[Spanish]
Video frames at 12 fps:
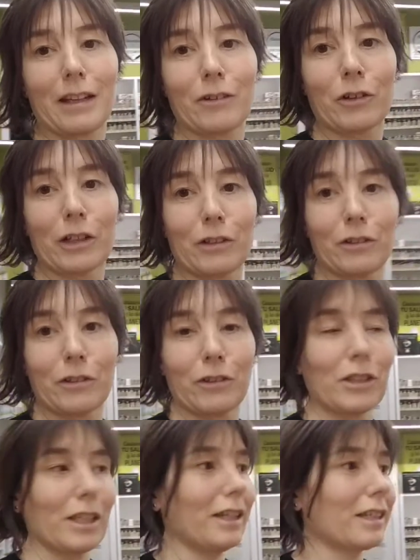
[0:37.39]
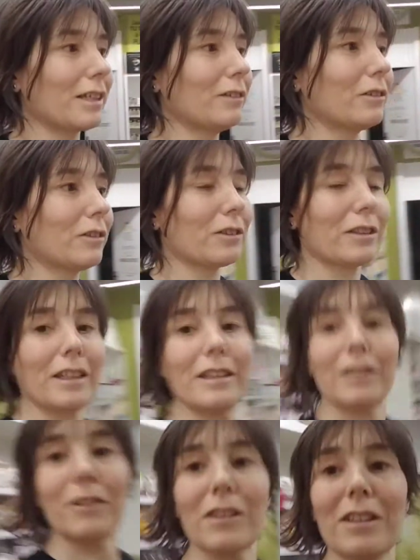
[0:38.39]
algo que no consigues en otros
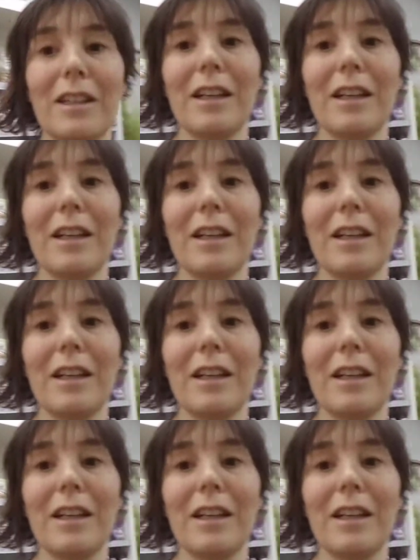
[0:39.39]
centros.